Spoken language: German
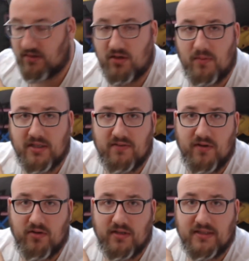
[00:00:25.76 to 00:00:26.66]
auch nochmal als
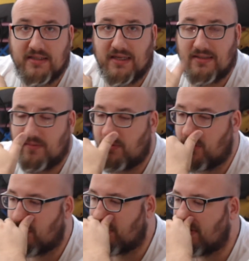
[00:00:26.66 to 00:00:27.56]
Video, dass ihr es alles
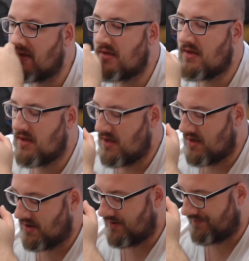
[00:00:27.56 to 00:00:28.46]
mitbekommen habt.
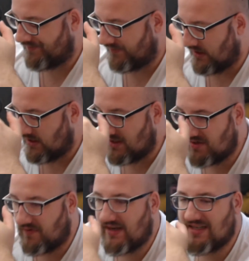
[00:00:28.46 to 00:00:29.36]
Ähm, ich
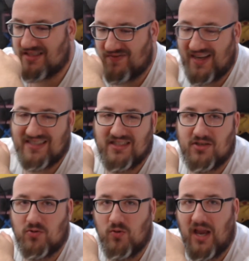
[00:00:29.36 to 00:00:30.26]
fände es
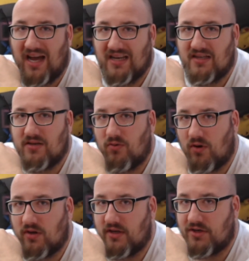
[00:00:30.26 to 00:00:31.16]
wahnsinnig cool, alle, die
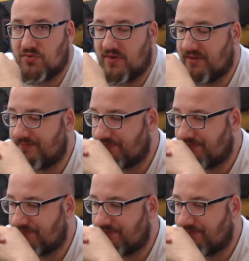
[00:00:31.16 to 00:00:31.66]
Rocket League spielen,